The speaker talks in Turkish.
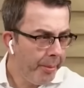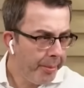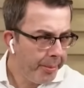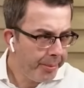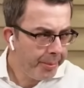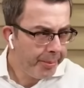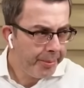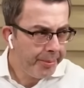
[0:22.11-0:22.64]

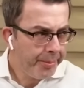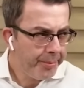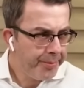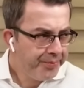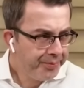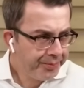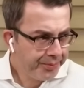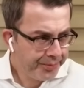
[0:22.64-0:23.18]
Bir Cumhuriyet
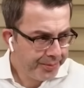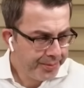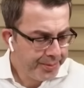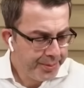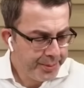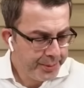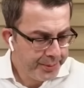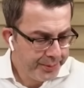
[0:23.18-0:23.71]
Halk Partili
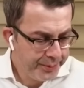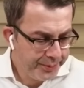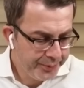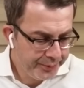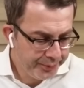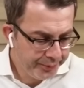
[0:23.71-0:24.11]
olarak da